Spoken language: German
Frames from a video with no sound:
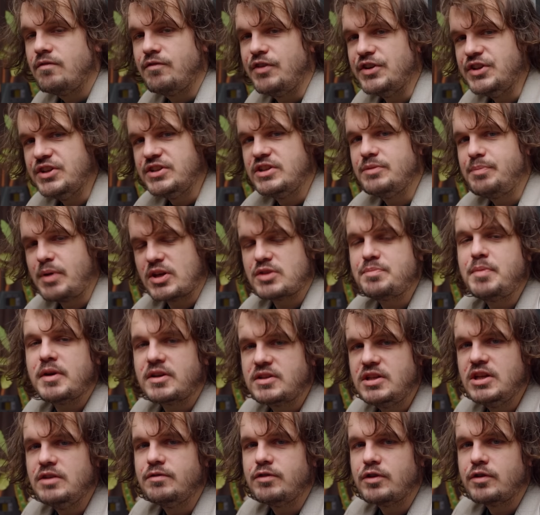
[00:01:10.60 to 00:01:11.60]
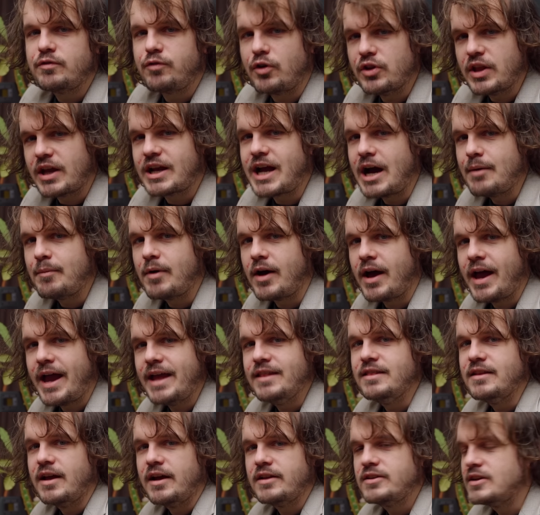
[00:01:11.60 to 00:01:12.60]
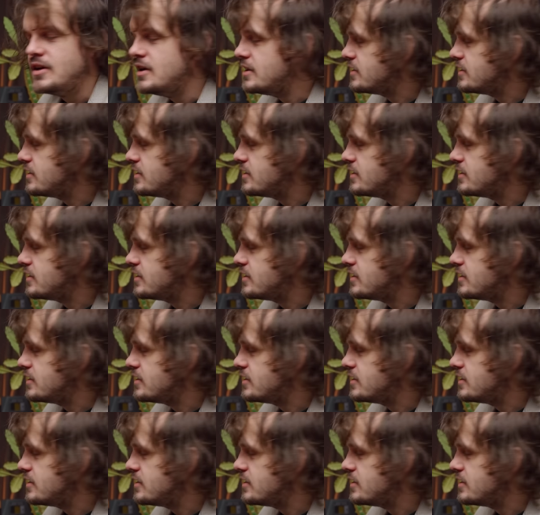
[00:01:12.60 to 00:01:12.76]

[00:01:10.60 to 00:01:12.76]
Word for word: Wenn ihr die Perspektive von der Kamera ändert,